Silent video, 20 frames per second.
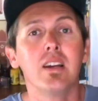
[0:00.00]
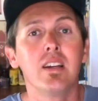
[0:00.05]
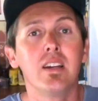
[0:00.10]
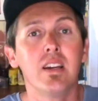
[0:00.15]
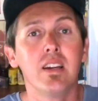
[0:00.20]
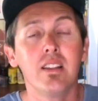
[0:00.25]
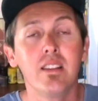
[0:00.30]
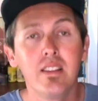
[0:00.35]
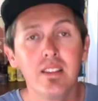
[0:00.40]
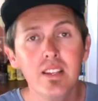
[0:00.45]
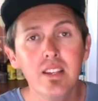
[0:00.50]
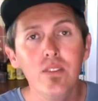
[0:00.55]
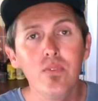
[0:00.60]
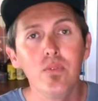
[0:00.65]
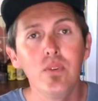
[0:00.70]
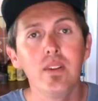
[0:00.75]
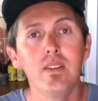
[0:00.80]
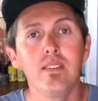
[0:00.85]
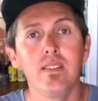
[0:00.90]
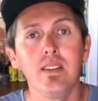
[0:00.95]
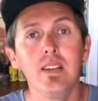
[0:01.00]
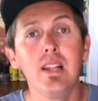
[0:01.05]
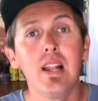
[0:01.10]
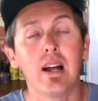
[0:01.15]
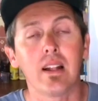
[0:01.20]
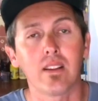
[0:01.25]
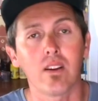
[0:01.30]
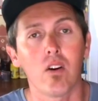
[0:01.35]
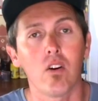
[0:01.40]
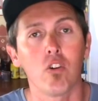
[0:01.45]
qui est
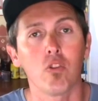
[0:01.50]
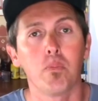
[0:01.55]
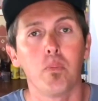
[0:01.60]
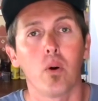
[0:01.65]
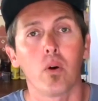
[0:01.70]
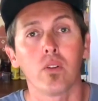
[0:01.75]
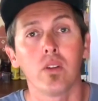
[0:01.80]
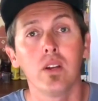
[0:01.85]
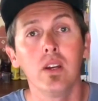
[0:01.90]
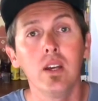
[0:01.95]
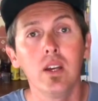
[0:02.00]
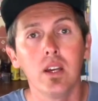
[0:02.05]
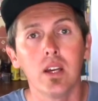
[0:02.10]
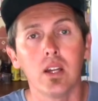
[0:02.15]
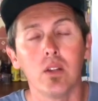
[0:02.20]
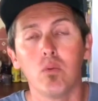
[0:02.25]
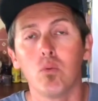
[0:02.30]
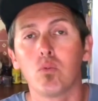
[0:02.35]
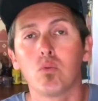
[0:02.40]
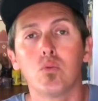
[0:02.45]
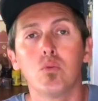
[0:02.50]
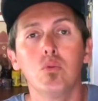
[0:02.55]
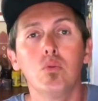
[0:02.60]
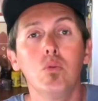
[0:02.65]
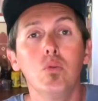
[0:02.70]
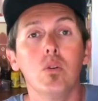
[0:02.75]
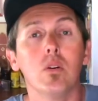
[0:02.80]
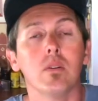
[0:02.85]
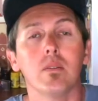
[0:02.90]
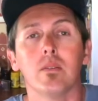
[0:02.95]
difficile à transporter et du
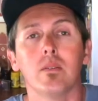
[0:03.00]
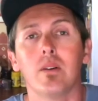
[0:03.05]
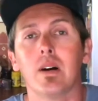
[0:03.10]
coup,